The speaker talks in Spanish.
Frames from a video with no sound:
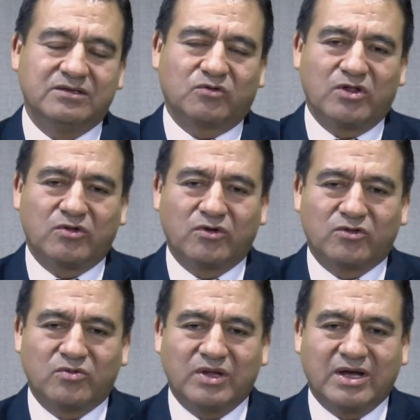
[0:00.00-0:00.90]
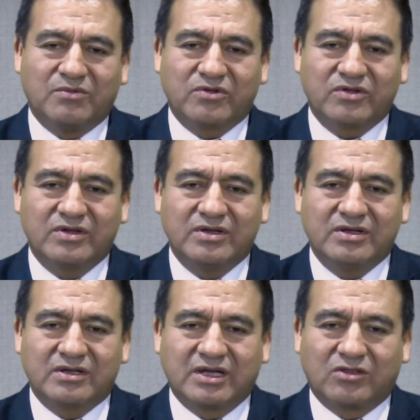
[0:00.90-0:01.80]
Cuando nosotros miramos
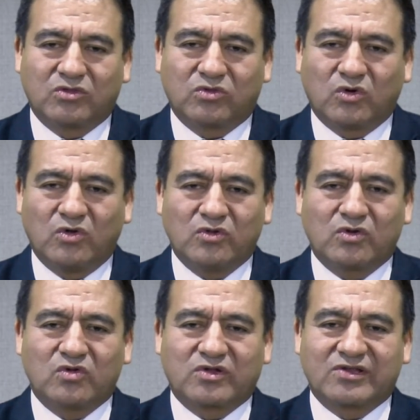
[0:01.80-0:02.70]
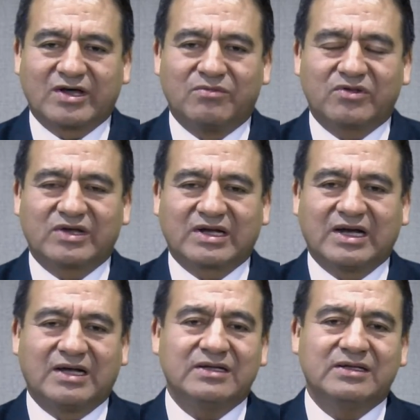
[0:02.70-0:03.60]
que todos los que estamos
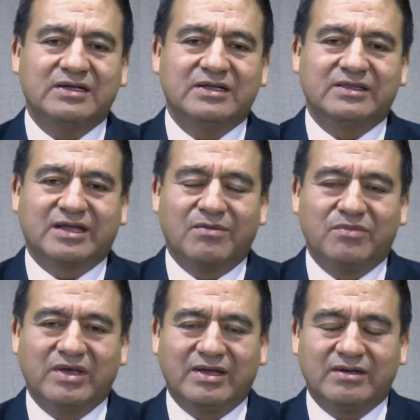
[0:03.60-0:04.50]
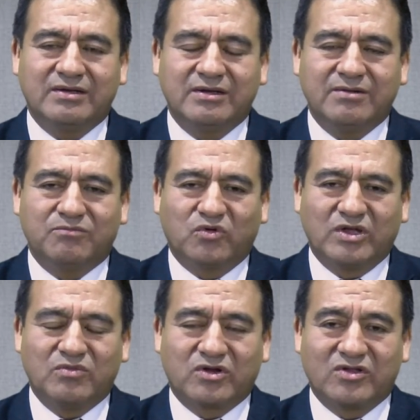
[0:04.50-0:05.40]
acá también
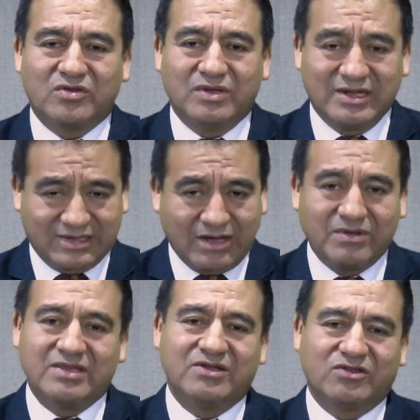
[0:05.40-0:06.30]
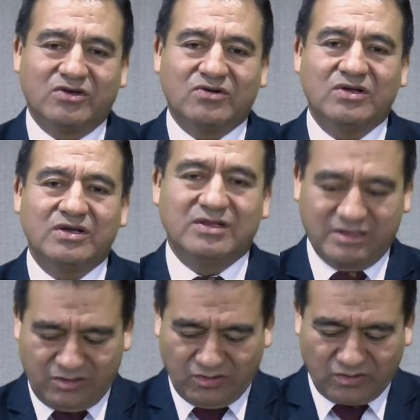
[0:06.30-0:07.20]
podemos recibir esta bendición
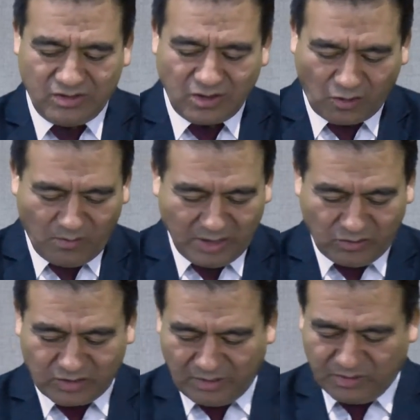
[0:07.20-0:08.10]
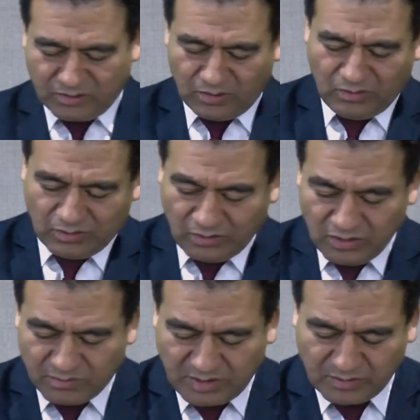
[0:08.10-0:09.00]
de Dios. Romanos capítulo 1,
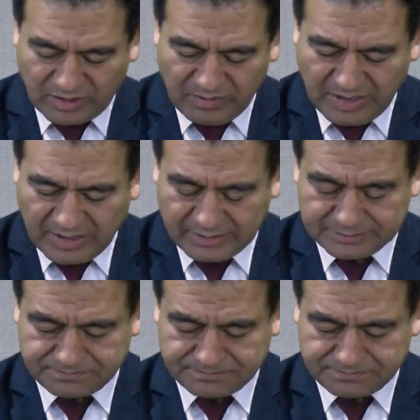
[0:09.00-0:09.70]
vamos a mirar.